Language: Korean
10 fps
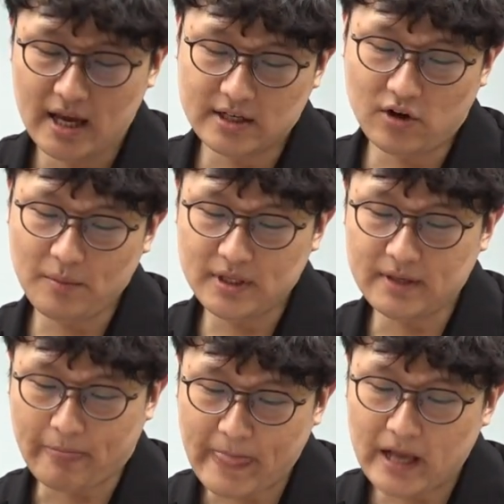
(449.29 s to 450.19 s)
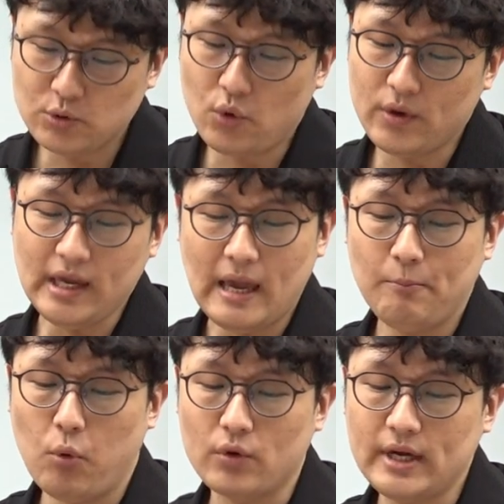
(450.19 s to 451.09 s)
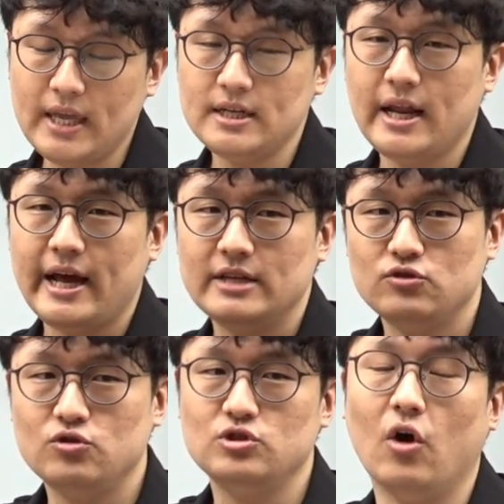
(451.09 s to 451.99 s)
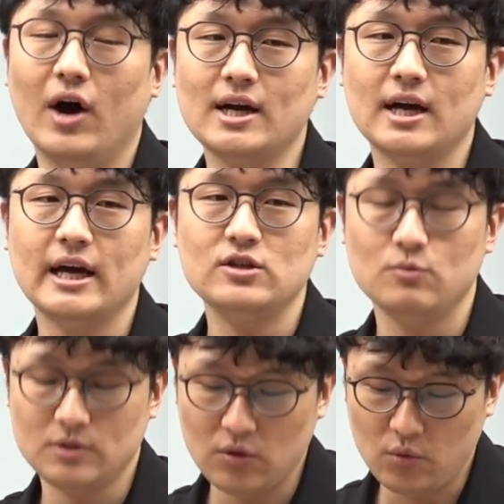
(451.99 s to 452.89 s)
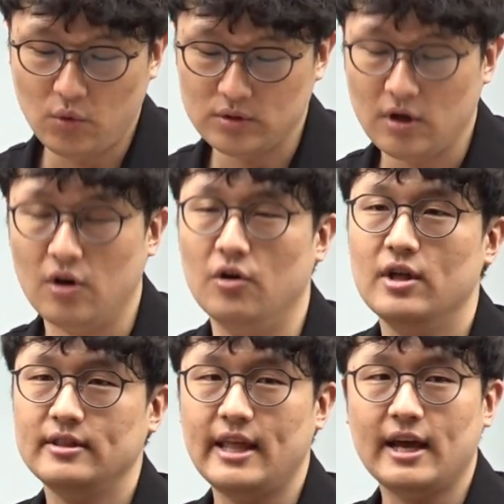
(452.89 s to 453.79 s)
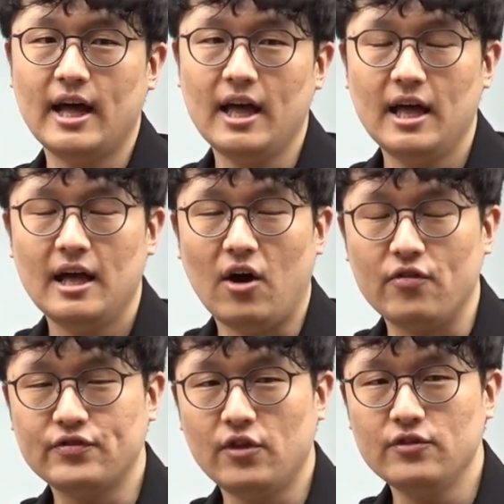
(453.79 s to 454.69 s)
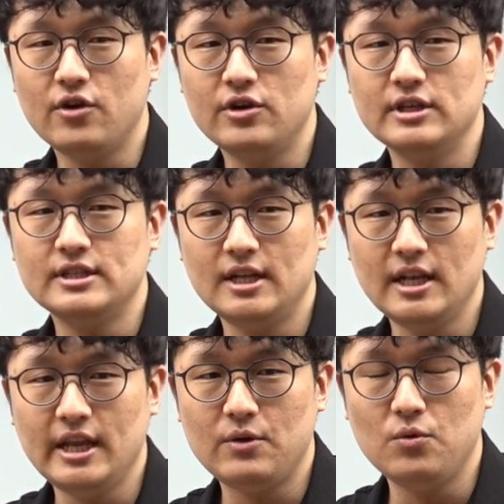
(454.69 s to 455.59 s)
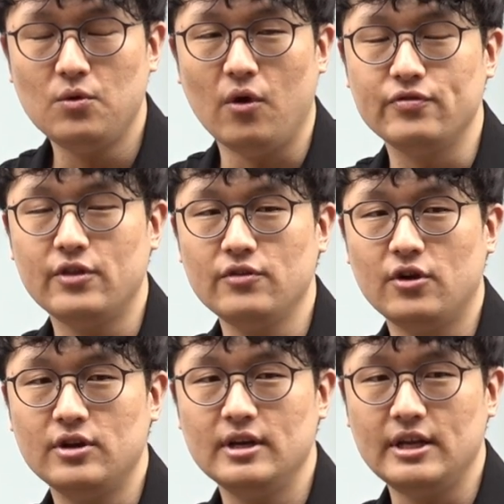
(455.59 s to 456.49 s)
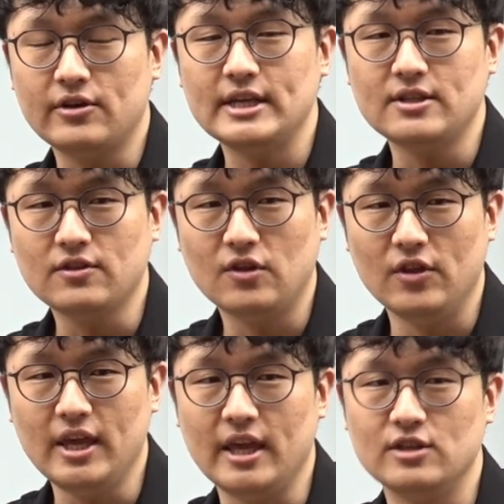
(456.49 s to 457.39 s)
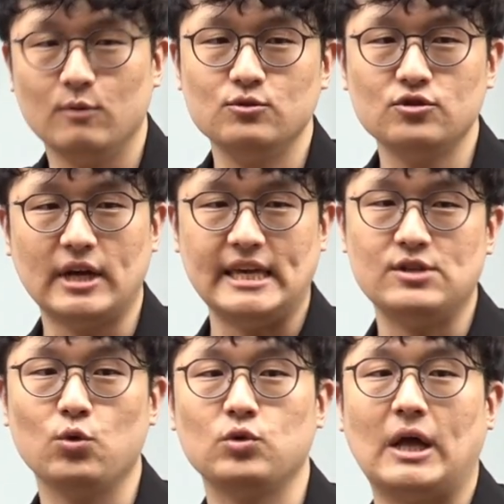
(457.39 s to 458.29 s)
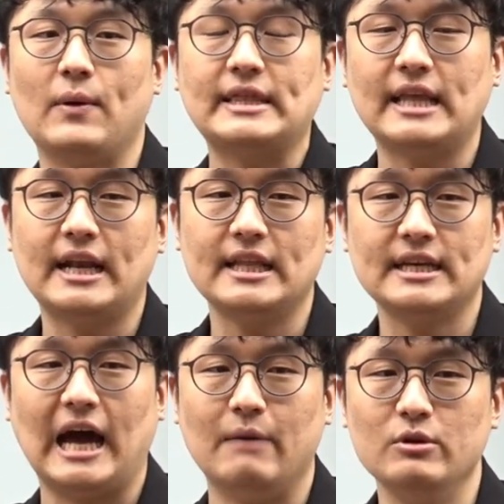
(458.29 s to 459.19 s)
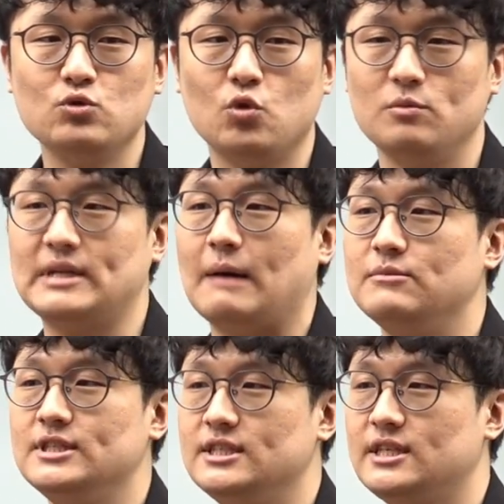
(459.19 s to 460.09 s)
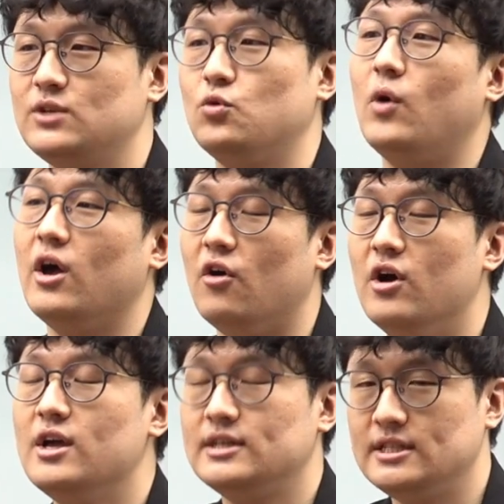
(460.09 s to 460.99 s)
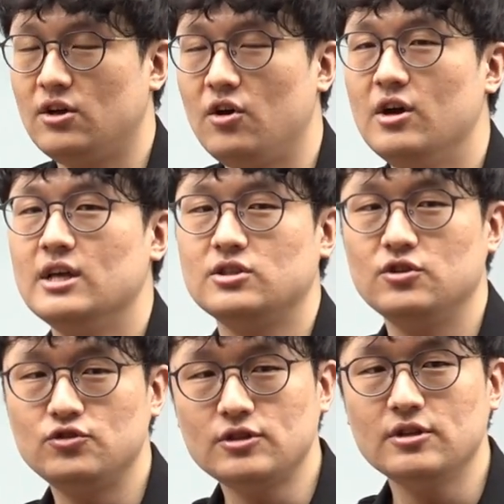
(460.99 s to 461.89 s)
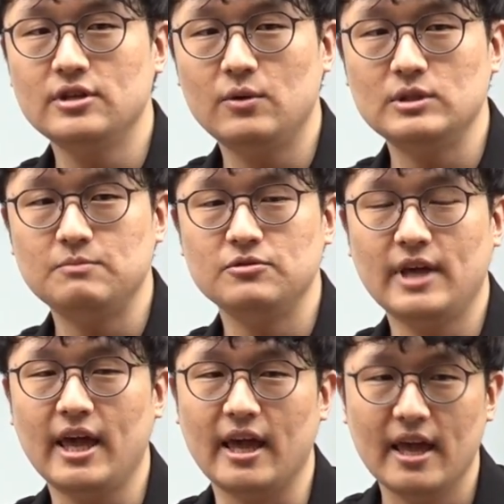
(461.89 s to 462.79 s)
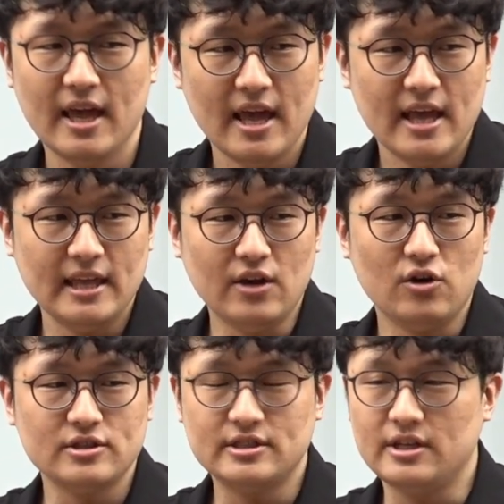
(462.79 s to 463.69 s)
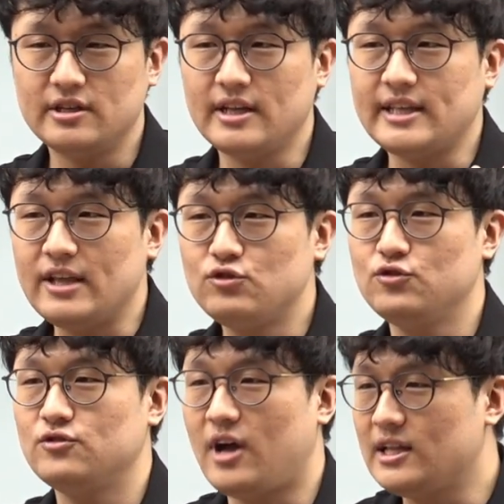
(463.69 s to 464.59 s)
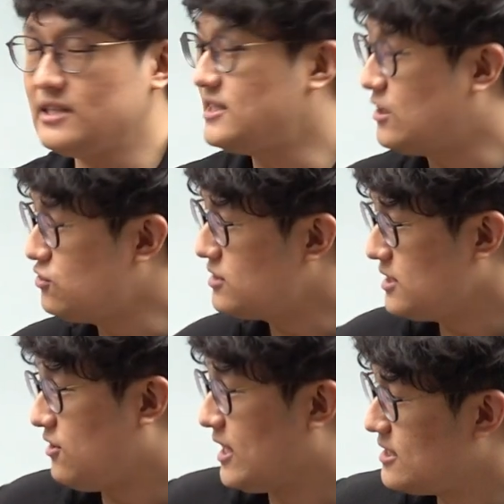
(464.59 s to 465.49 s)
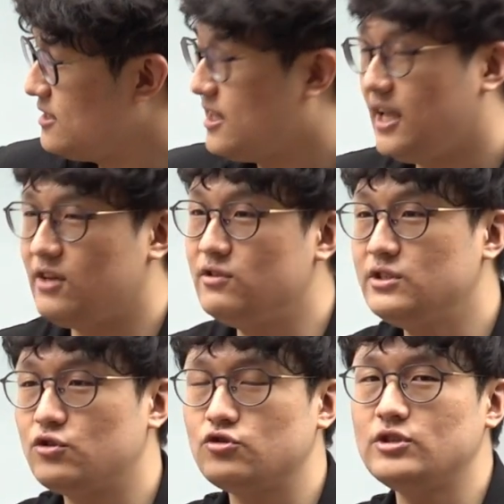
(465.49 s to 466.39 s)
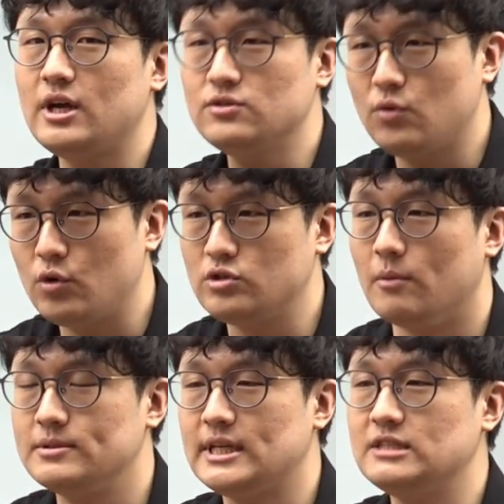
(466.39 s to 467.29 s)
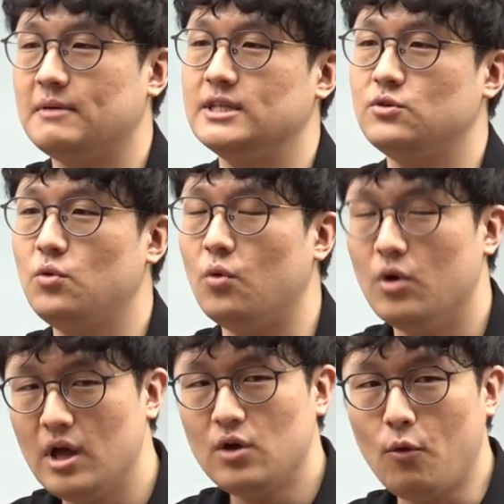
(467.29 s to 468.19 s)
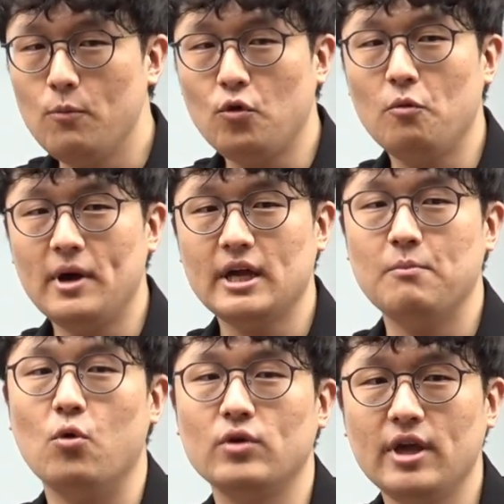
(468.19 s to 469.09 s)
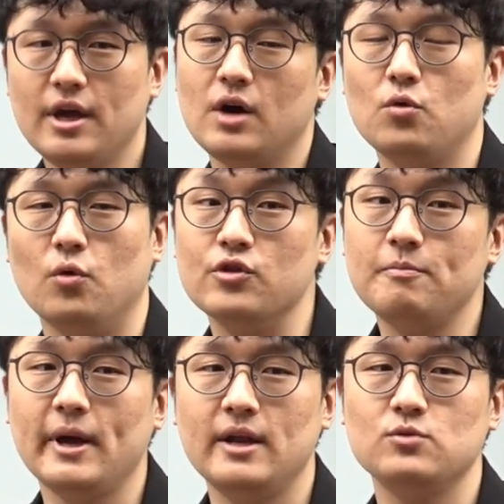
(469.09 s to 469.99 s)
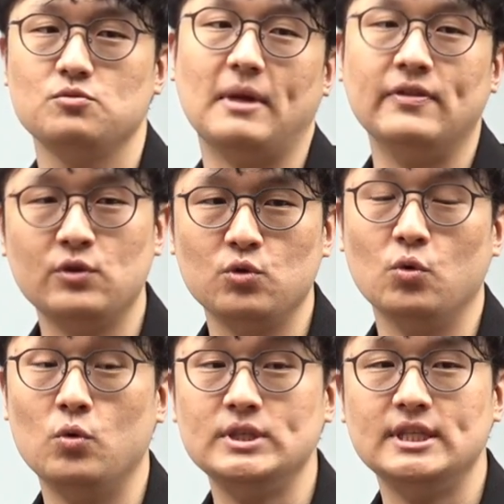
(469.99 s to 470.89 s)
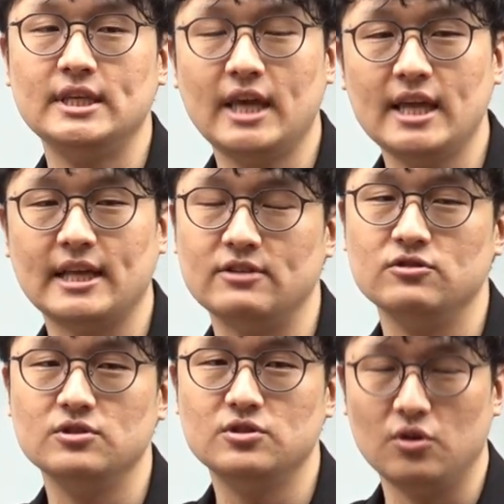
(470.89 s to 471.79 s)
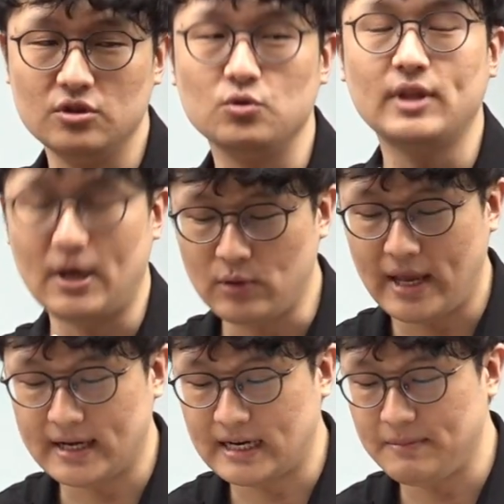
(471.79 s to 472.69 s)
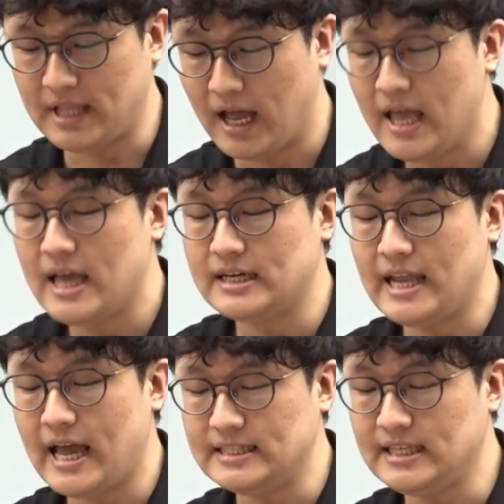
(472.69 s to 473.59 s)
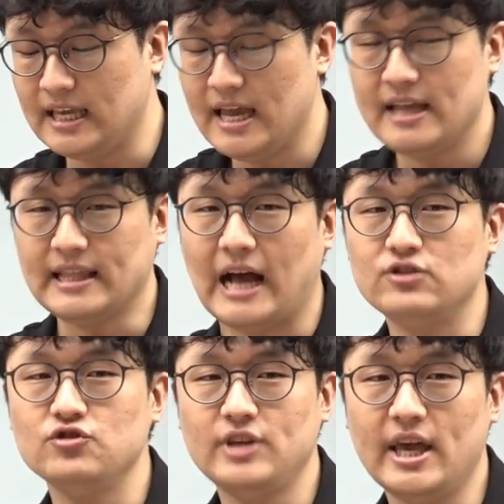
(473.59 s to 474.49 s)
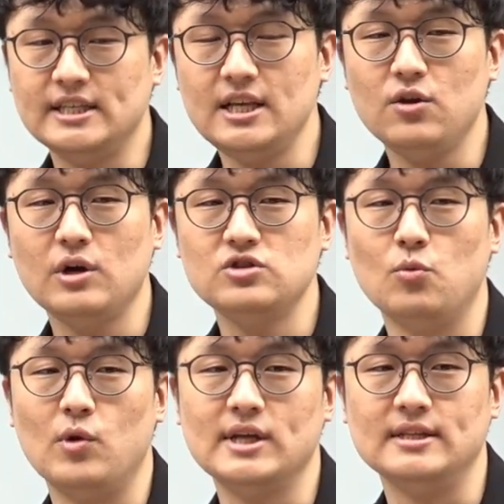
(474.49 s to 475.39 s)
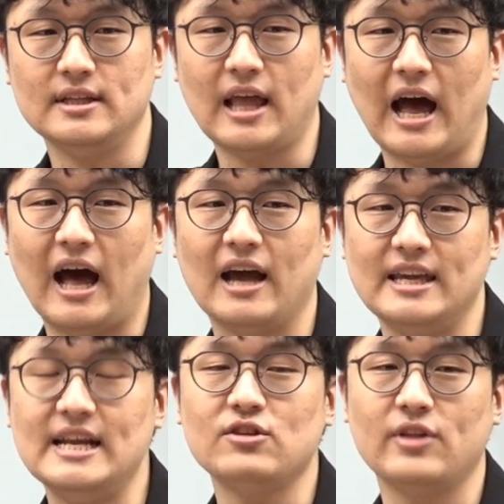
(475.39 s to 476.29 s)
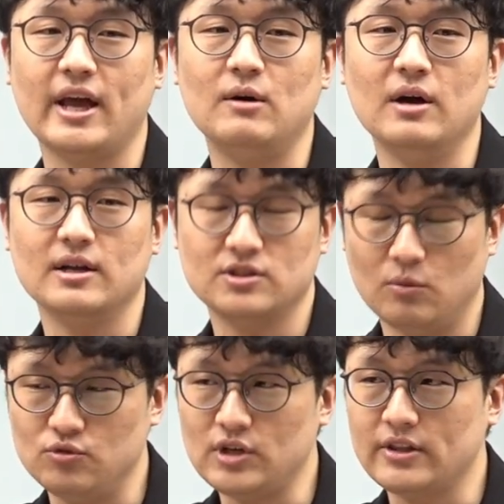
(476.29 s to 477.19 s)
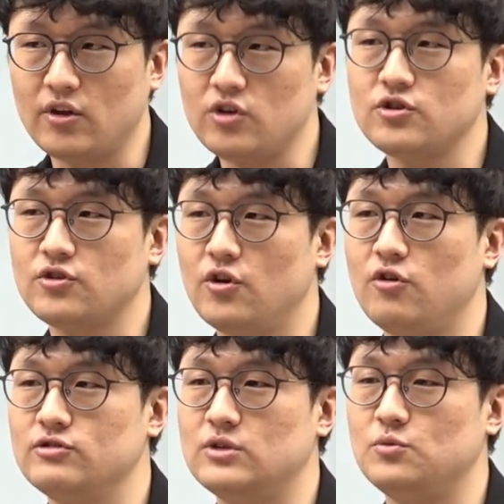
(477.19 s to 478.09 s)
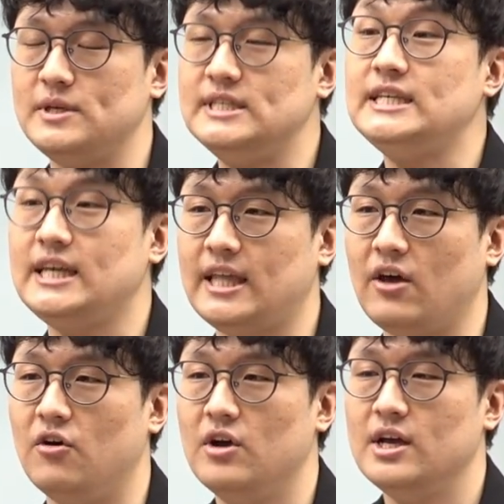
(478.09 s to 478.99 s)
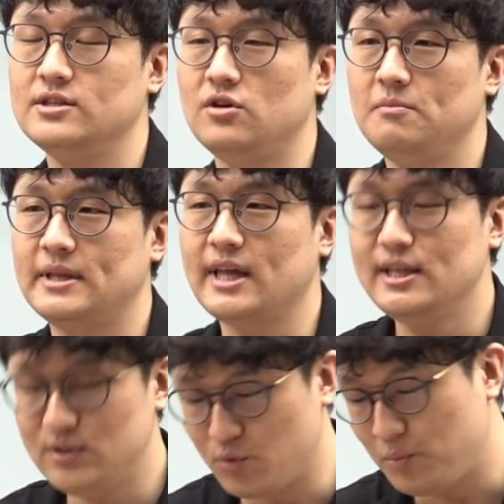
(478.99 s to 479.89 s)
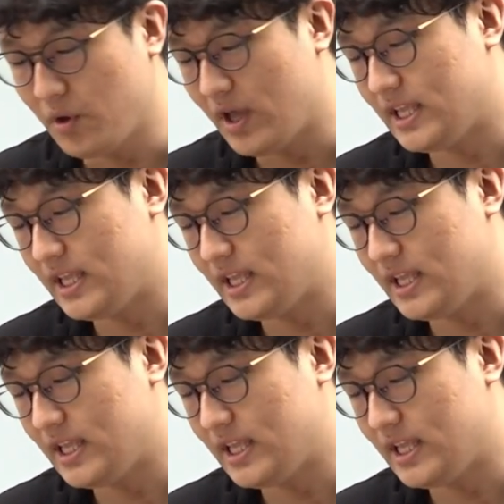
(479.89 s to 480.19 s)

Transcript: 그러면은 초기에 복기를 해가지고 정확하게 좀 써놓고서 내가 어떤 거를 틀리고 어떤 거를 이렇게 썼더니 점수가 이 정도 나왔다라는 감을 조금 잡으시는 게 좋아요. 그래서 저는 추천드리고 싶은 게 이거 그냥 대충 아 나 대충 쓴 것 같은데 이런 식으로 추상적으로 접근하지 마시고 꼼꼼하게 복귀해갖고 워더파일로 좀 만들어 놓으시는 게 난 저는 좋다고 생각을 합니다. 그래야지 나중에 실력이 좀 올랐을 때 아 이래서 내가 점수가 떨어졌던 거구나 좀 인식이 돼요. 그래서 메타인지 높여야